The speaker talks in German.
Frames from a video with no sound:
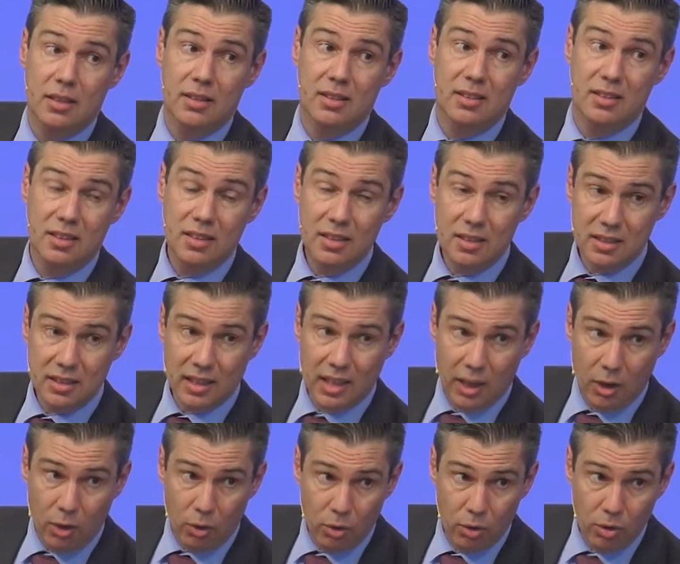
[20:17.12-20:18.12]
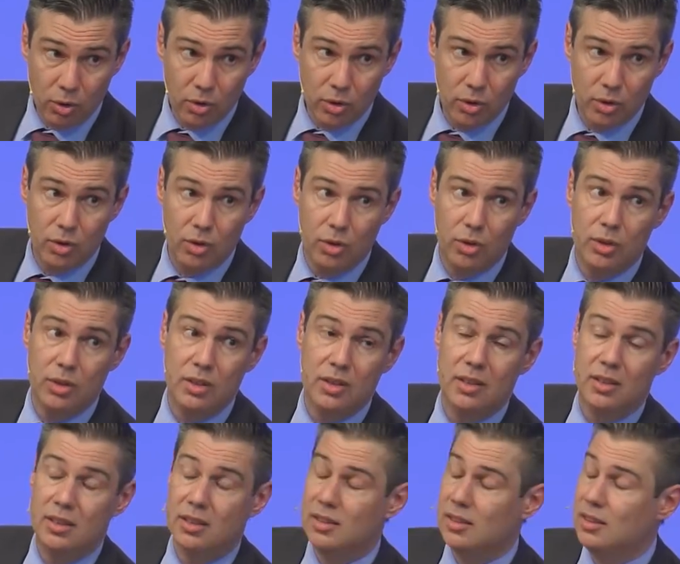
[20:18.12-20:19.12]
sie ist auch,
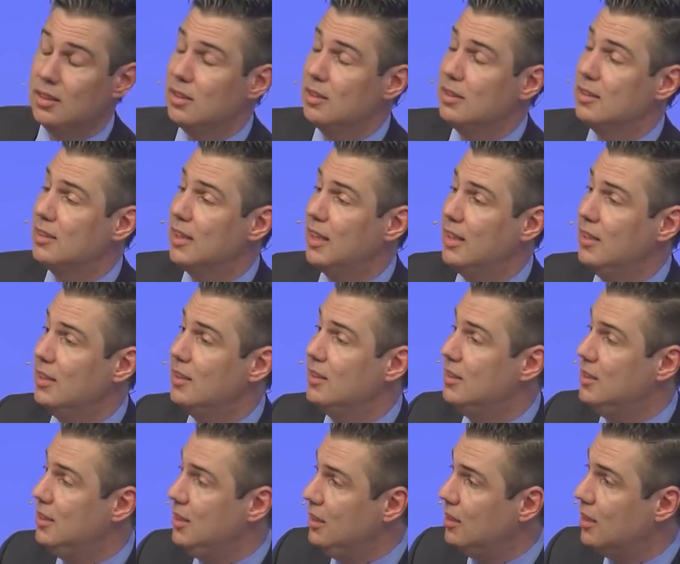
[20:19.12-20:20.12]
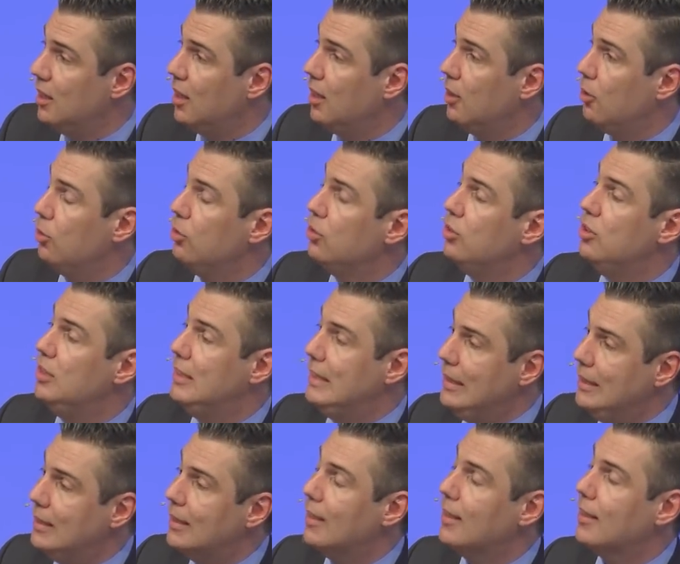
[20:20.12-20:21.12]
seine Diener und
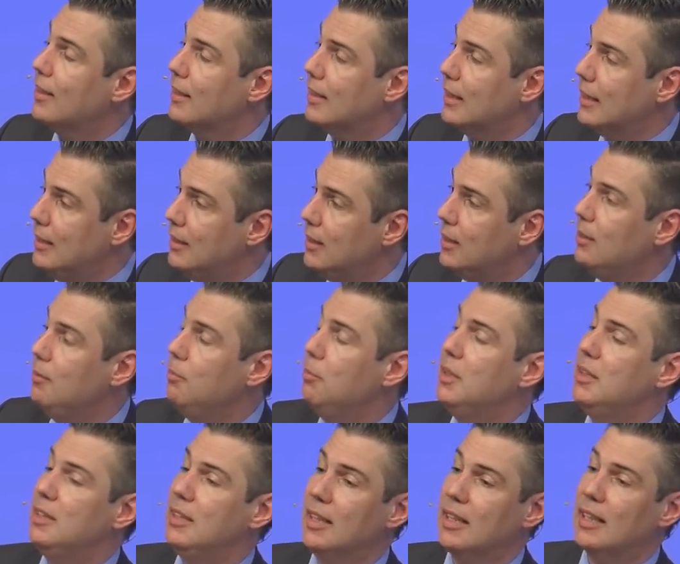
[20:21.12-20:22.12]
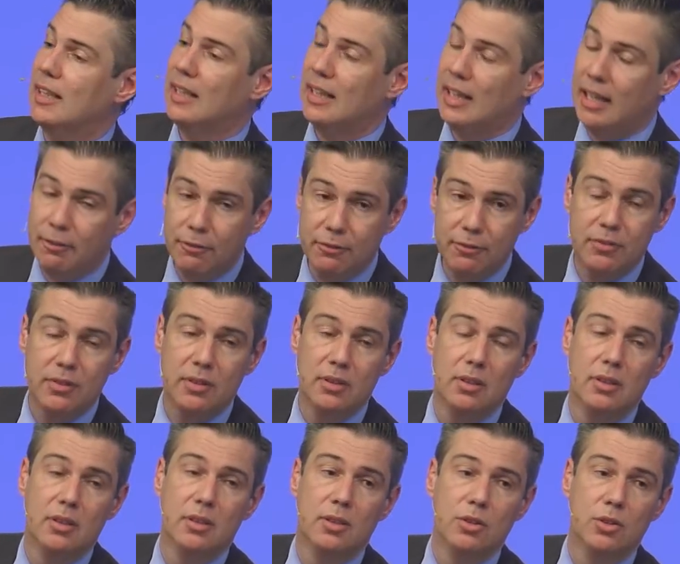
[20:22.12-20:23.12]
Dienerinnen mit der Kraft
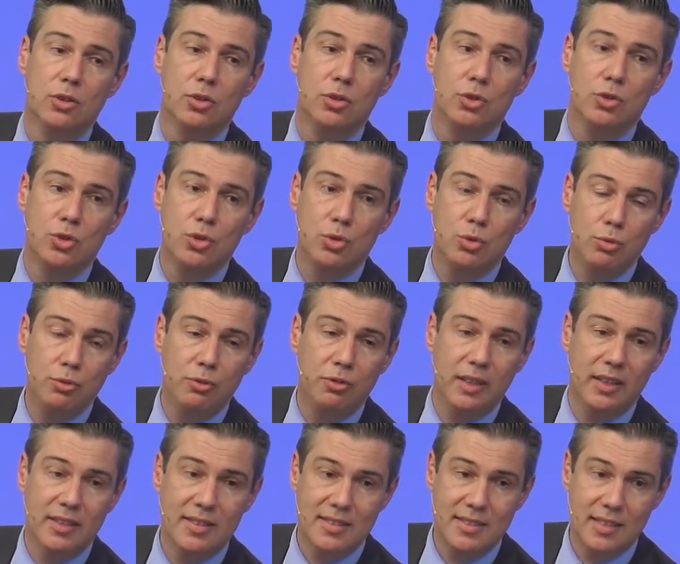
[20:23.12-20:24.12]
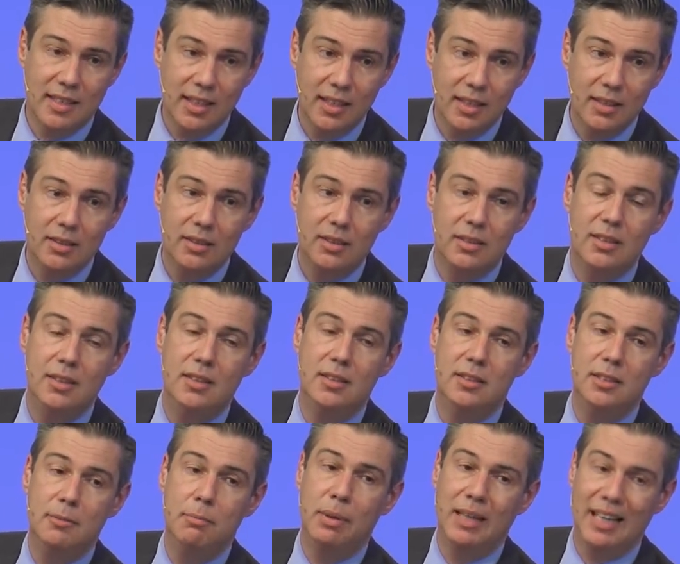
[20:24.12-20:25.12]
zu versehen, die
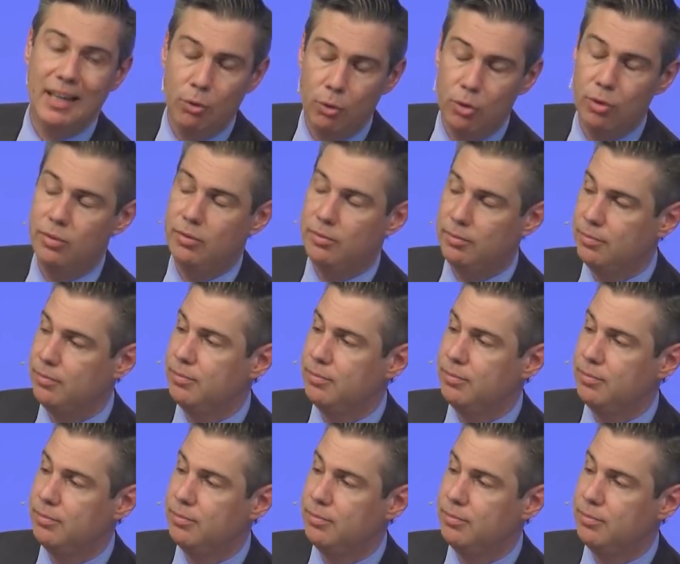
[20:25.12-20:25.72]
sie brauchen.